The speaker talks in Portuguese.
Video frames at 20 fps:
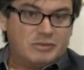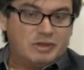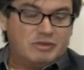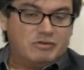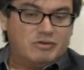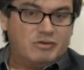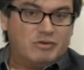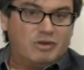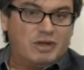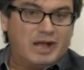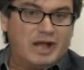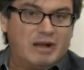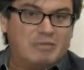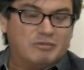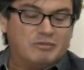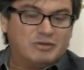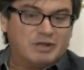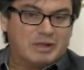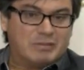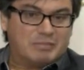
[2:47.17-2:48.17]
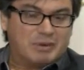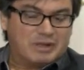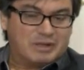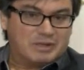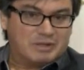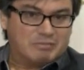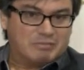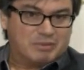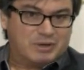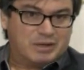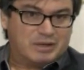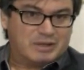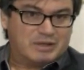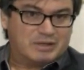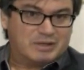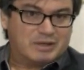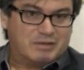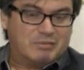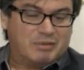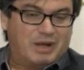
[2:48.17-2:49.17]
se olharmos aí para as
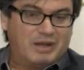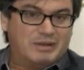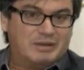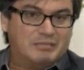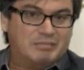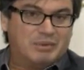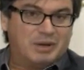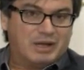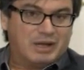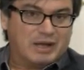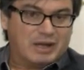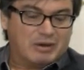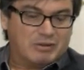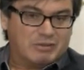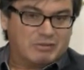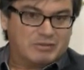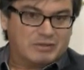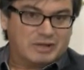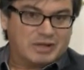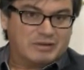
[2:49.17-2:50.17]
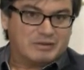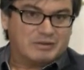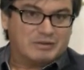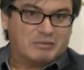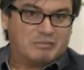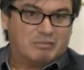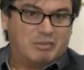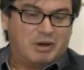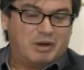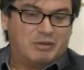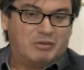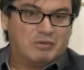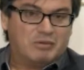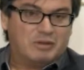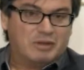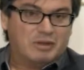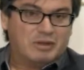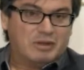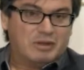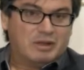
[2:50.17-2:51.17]
empresas que mais empregaram no estado de São Paulo,
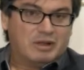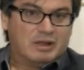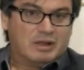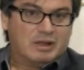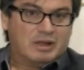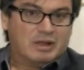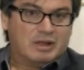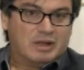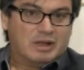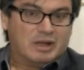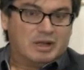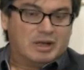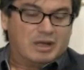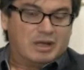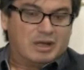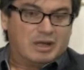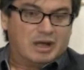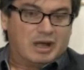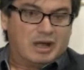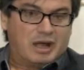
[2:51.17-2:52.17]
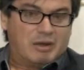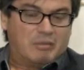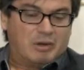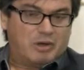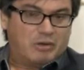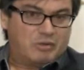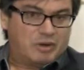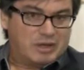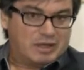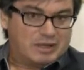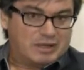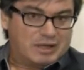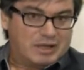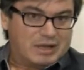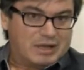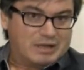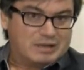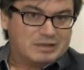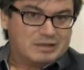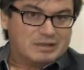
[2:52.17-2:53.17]
é, a maioria
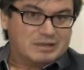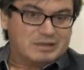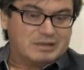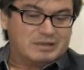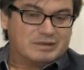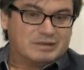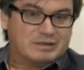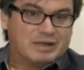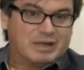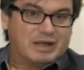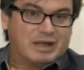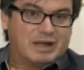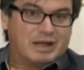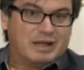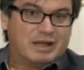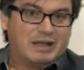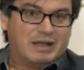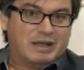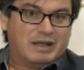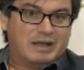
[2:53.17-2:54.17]
delas está